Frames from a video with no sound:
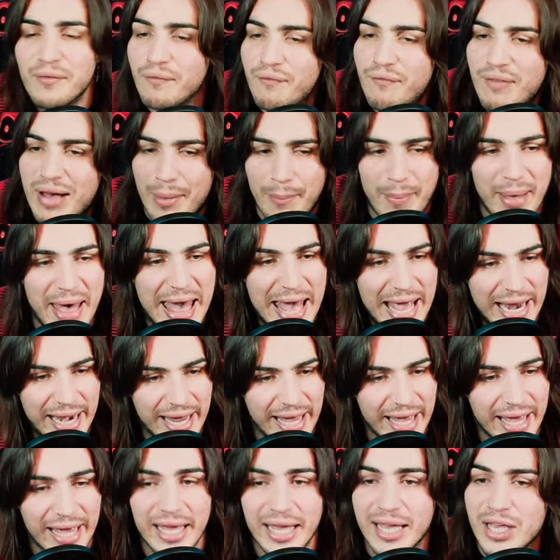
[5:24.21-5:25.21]
Va
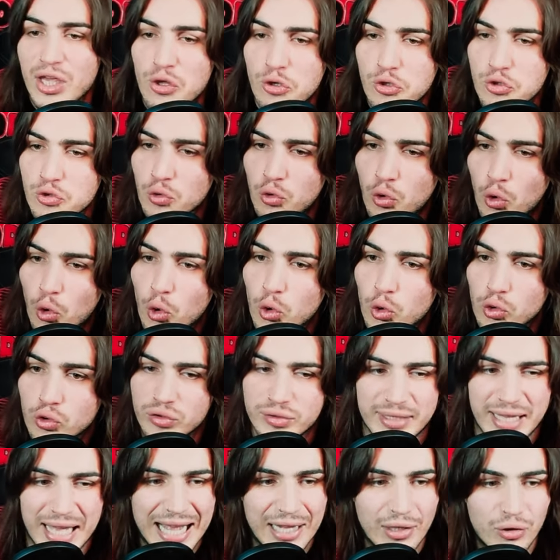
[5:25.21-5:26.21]
bene, io sono
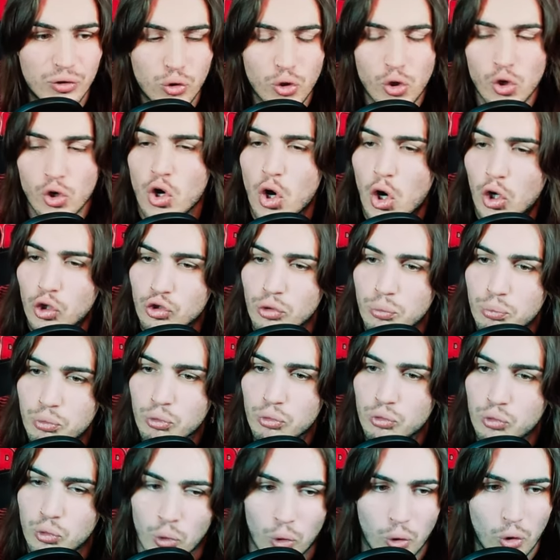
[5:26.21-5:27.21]
contento, io godo più
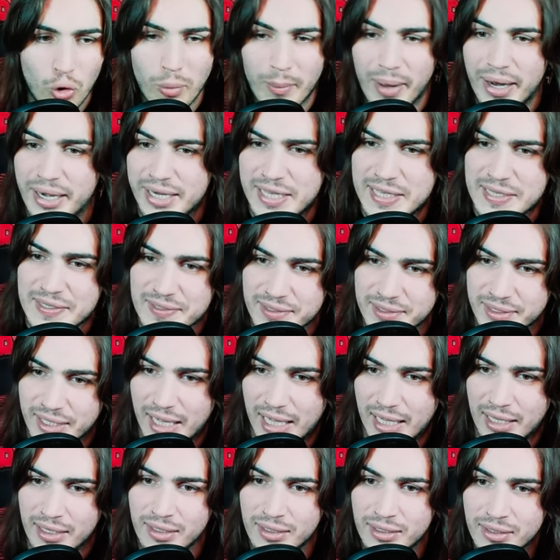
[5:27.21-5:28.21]
di un romanista.